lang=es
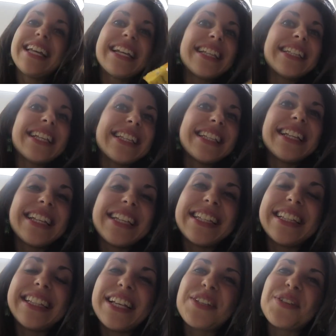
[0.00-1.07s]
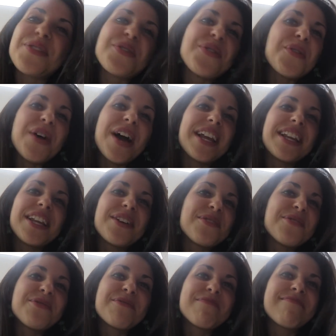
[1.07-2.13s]
En estas tiendecitas no hay
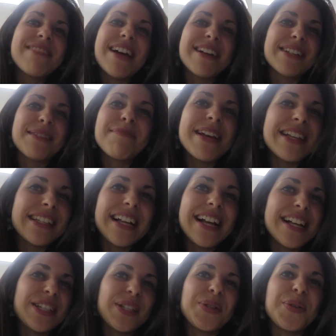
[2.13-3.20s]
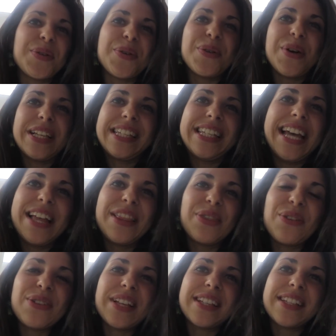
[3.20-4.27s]
ningunas mesas o
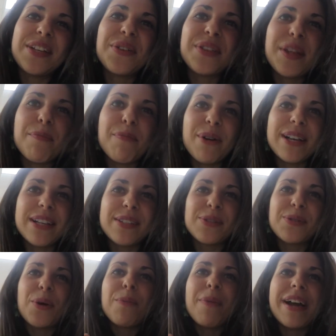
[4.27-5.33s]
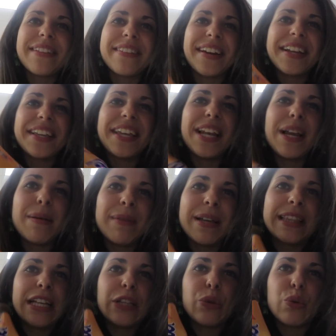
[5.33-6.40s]
asientos así donde puedas tomar
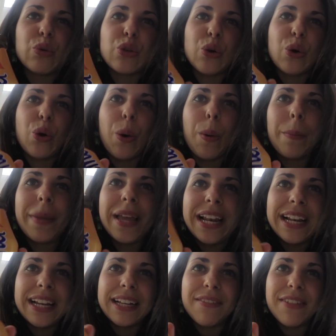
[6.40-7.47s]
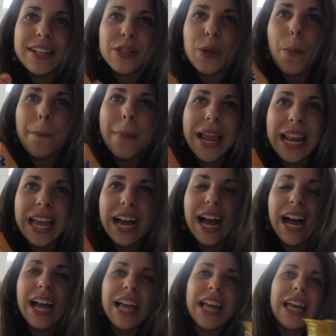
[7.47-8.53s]
tranquilamente tu chocomilk versión
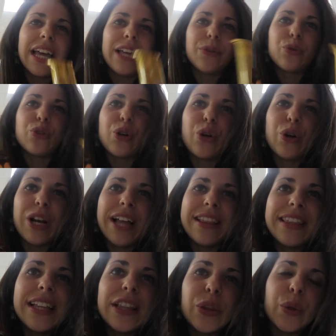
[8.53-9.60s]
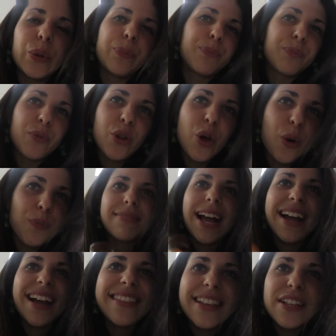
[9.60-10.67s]
belga y tu chocolatito. No,
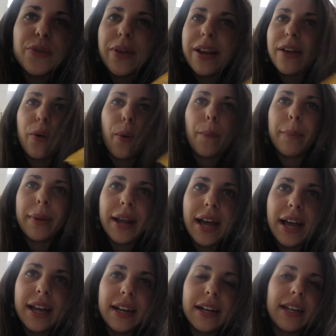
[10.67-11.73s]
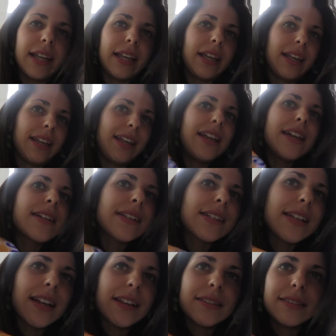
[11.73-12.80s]
la gente suele comprar y
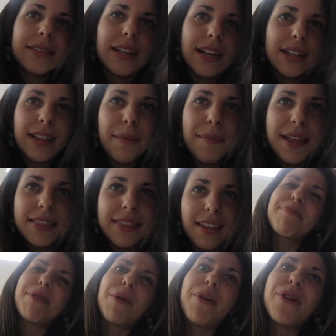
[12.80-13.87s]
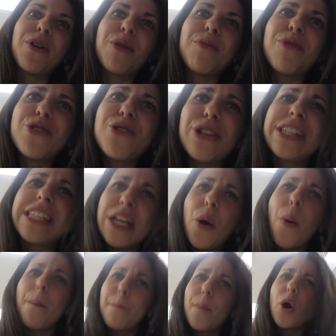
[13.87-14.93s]
irse directamente. Pero bueno, como yo
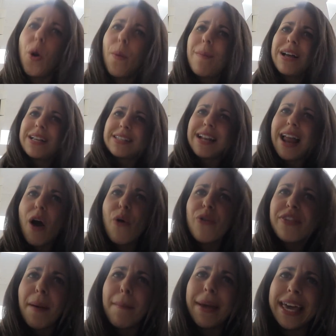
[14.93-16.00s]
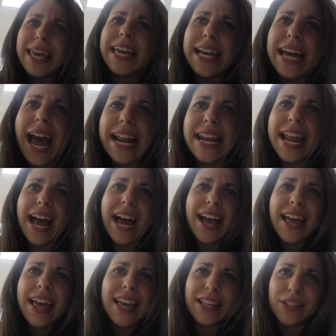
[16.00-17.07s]
sigo un poco más la onda mexicana
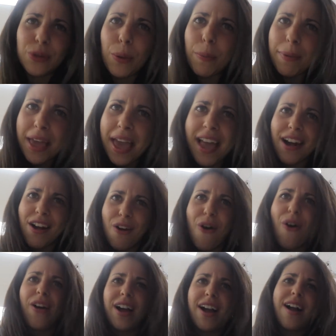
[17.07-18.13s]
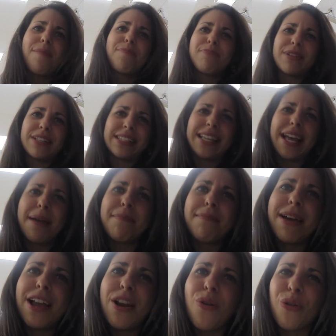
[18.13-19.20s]
y soy bien loca, pues que
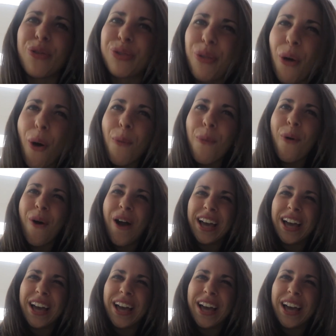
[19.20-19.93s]
me lo tomo